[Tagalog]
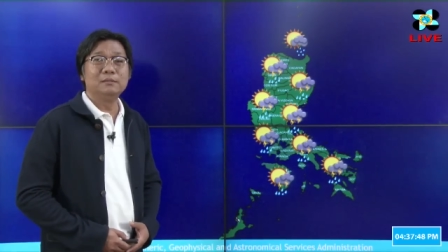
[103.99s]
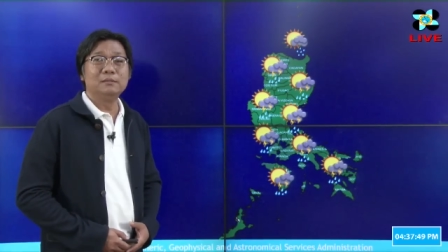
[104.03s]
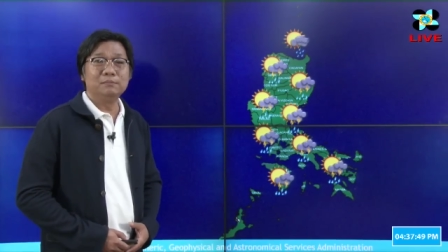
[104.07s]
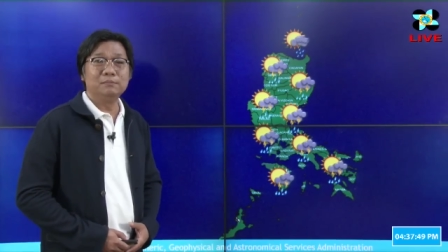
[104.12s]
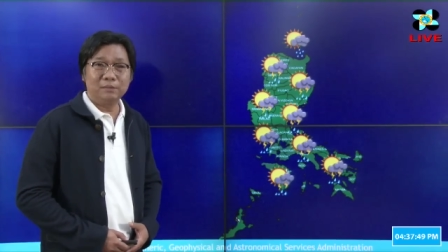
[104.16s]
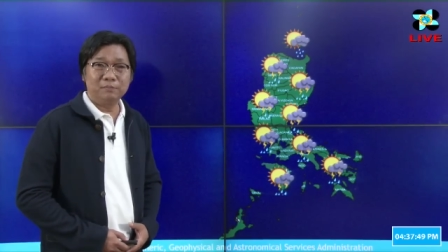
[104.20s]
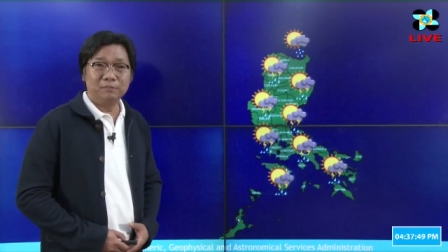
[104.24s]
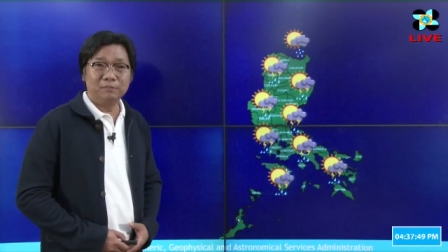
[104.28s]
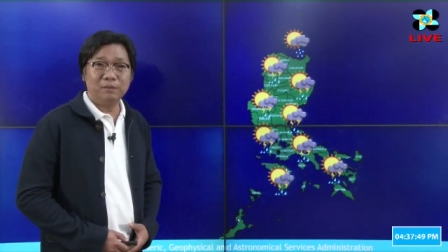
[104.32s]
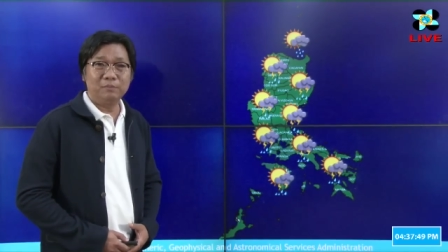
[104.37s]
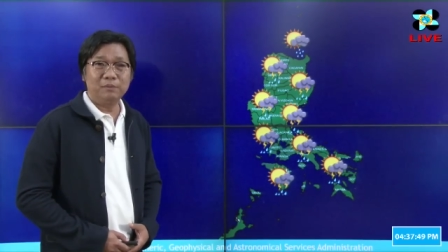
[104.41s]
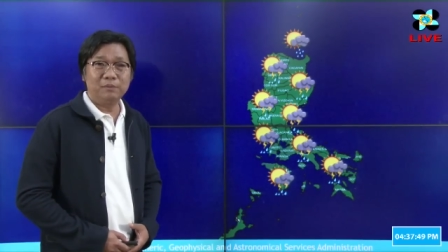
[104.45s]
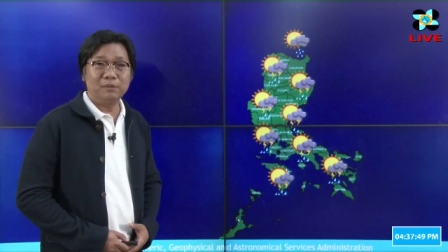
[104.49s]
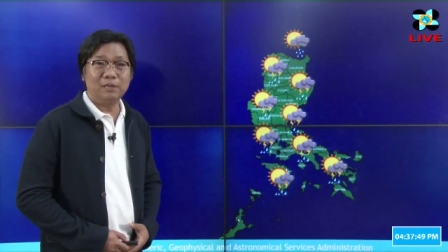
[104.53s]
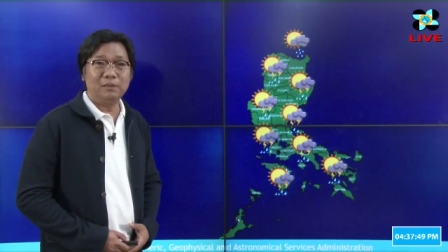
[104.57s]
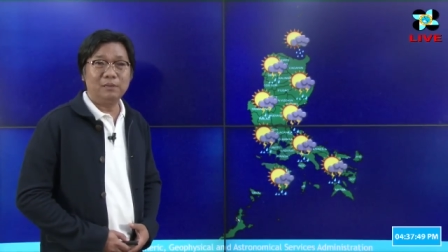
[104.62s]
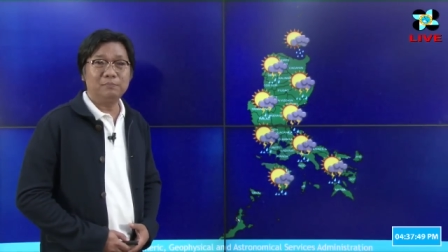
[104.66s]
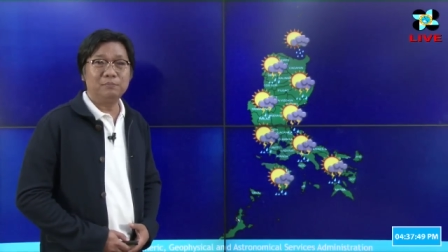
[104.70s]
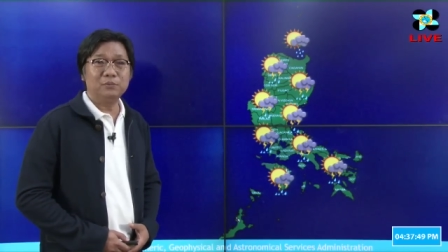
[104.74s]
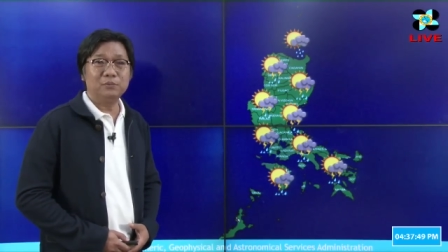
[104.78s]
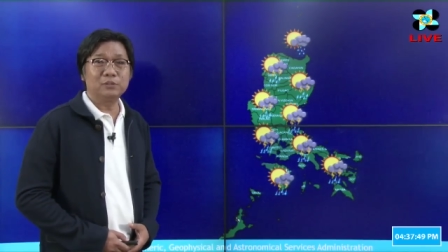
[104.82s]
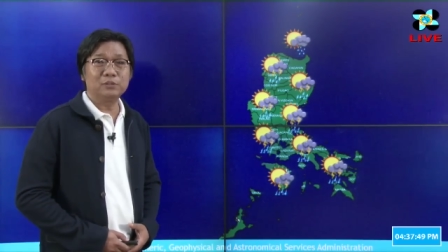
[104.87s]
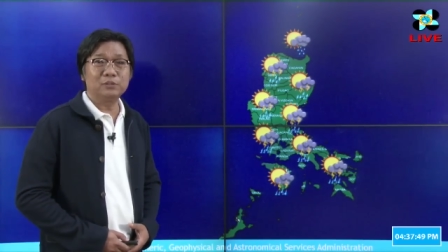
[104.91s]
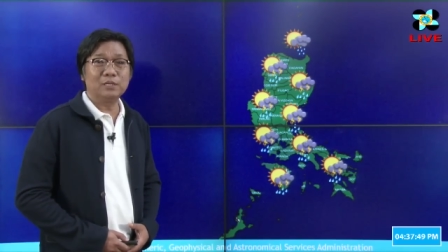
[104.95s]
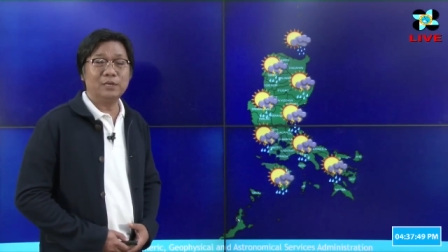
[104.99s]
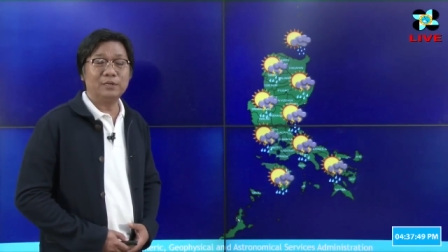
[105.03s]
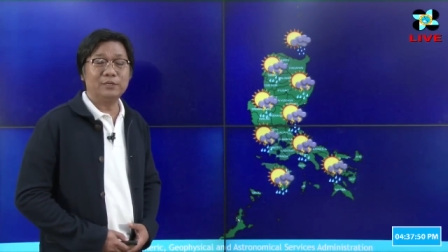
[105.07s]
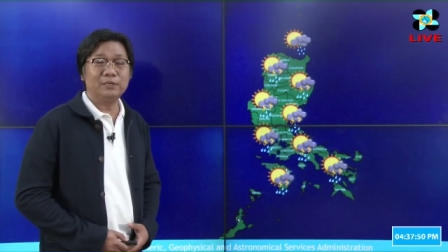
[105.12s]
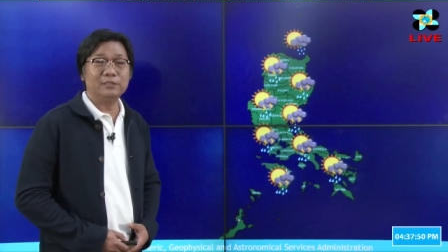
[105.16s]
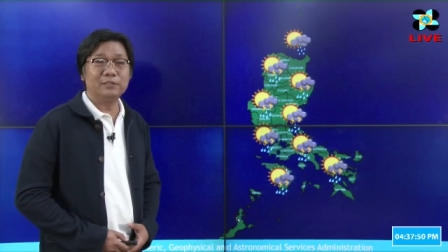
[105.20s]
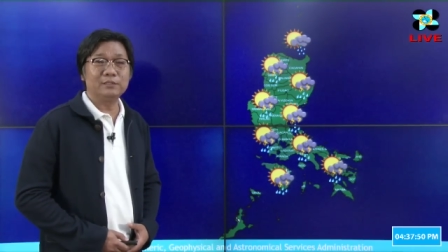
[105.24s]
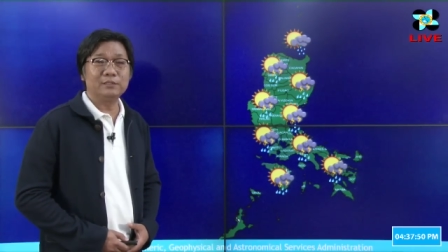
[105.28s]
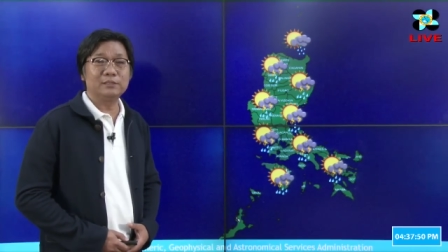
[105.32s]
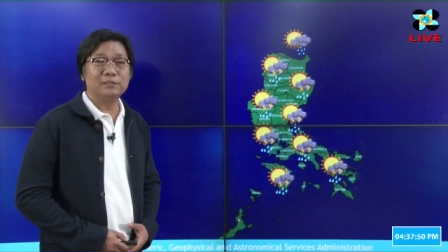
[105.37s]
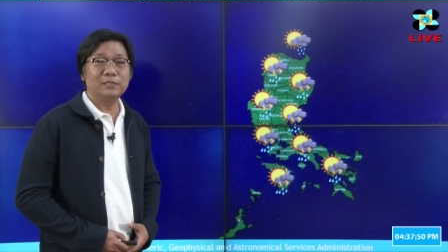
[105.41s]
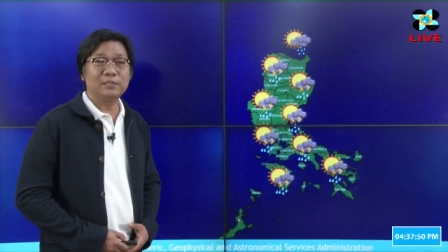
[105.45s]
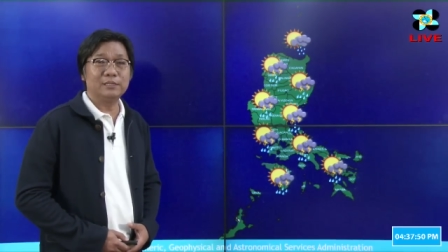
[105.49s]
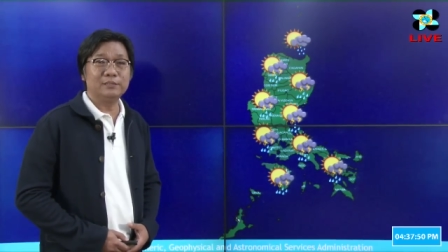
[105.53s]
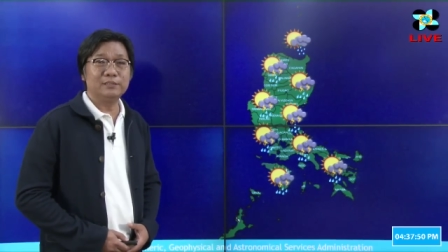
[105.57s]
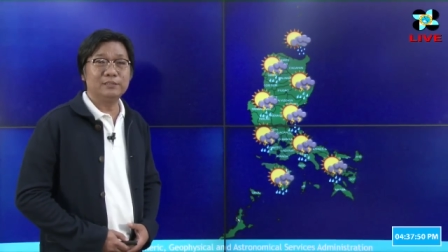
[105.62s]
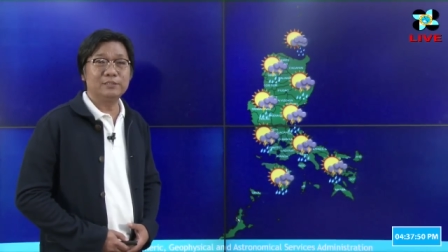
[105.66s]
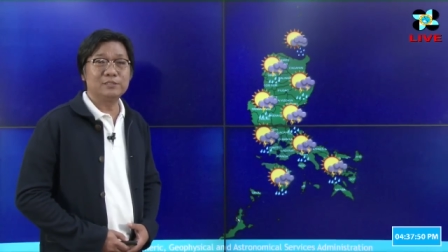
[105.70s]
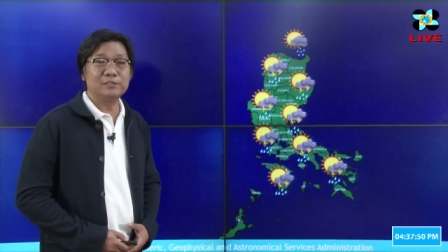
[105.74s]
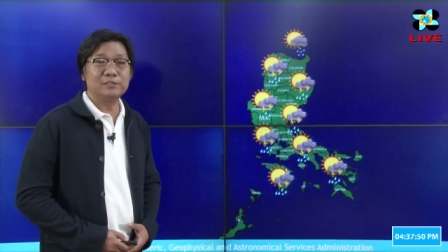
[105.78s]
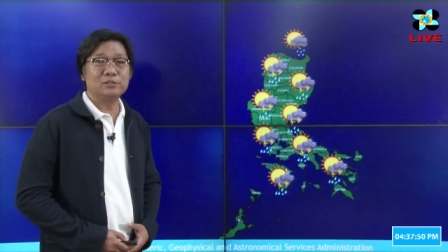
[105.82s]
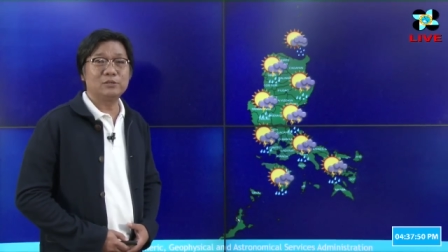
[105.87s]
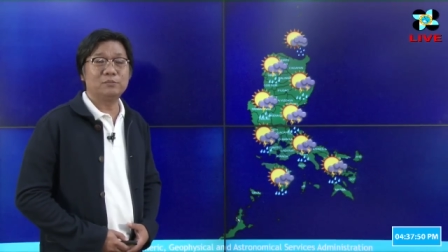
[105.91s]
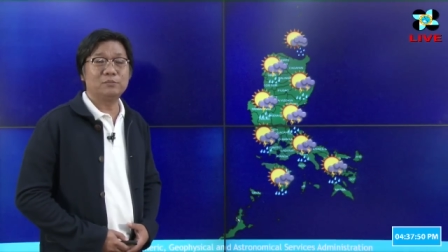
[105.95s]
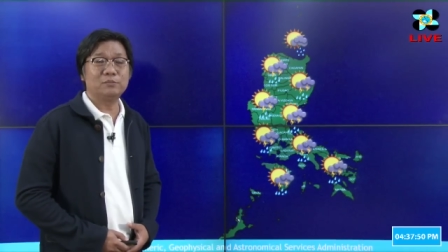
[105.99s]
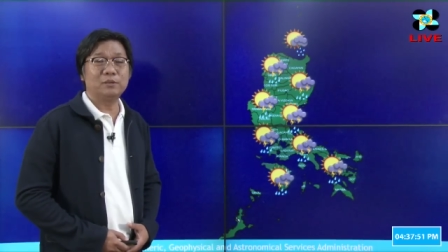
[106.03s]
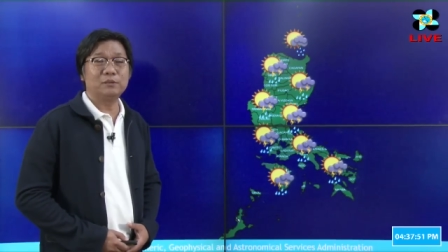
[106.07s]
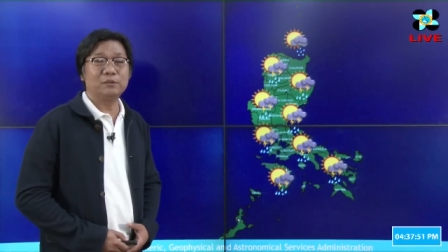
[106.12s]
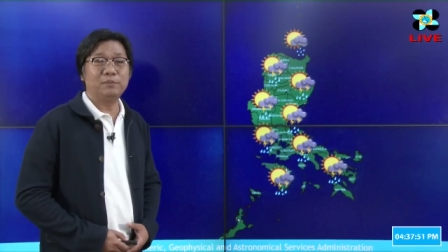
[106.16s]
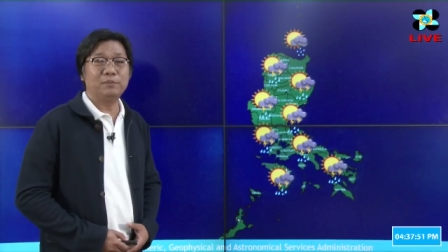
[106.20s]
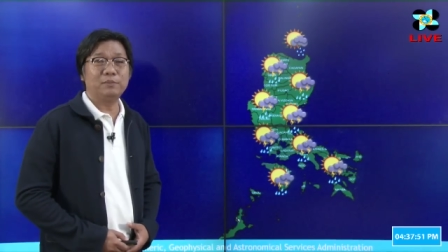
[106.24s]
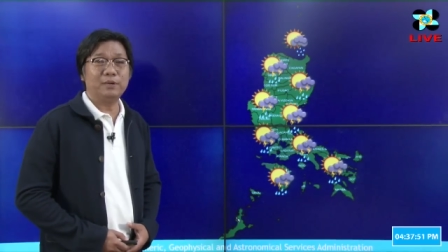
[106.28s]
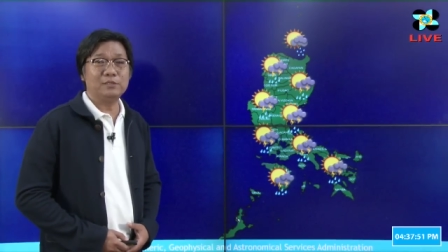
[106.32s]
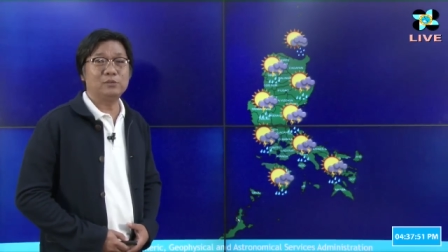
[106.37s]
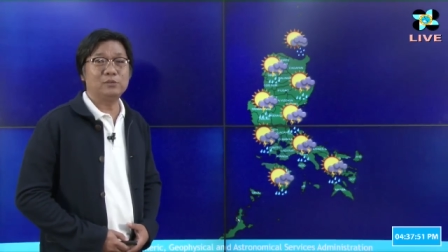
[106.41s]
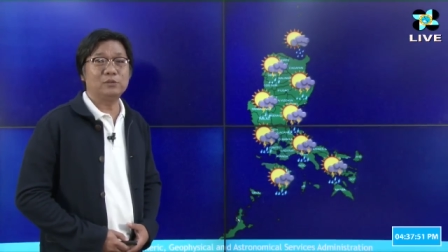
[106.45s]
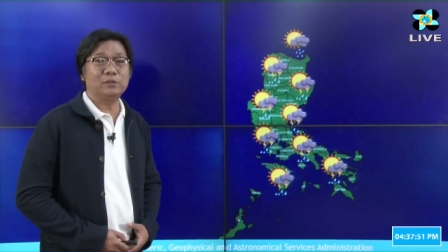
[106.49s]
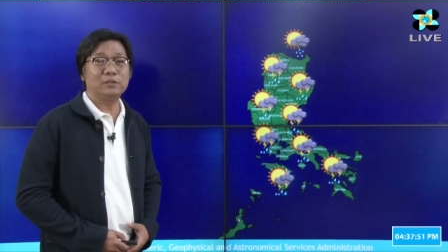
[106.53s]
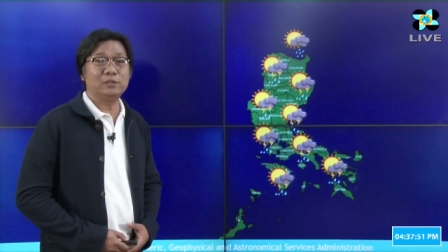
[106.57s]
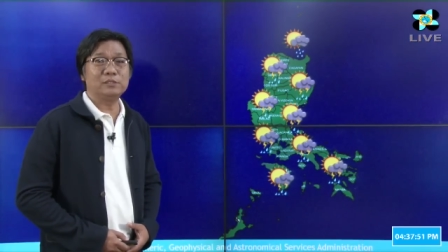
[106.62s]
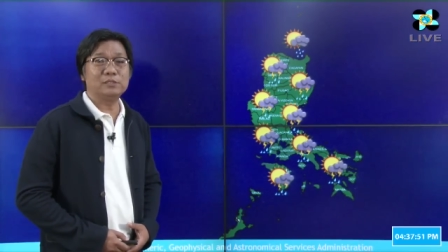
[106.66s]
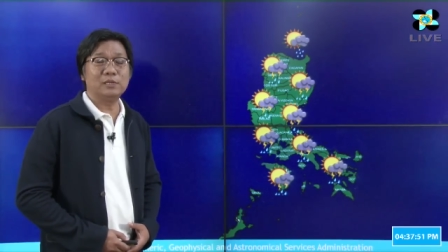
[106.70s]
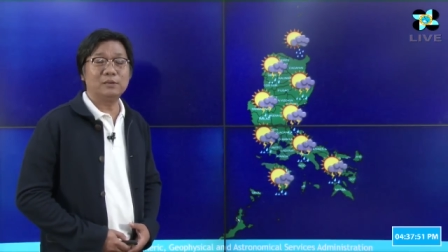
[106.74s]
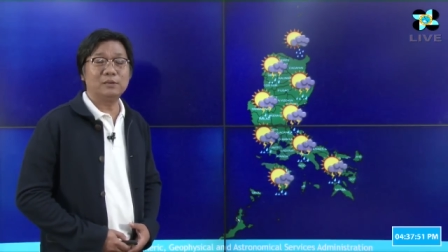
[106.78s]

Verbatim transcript: magbibigay po tayo ng thunderstorm advisory.